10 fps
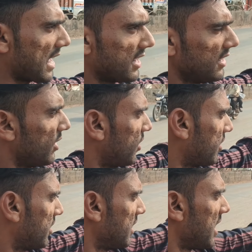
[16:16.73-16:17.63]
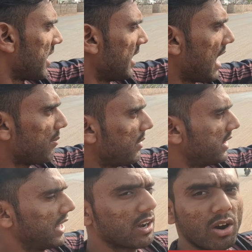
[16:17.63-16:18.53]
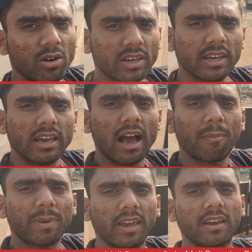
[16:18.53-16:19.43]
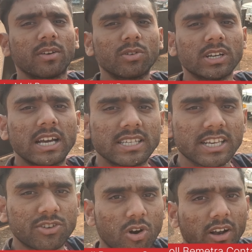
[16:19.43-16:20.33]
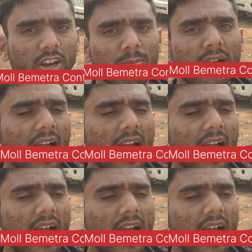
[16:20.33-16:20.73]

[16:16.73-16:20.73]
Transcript: से आथन और ये आप मन देखा हो कि यहाँ पे कुछ ऐसे स्टॉक है और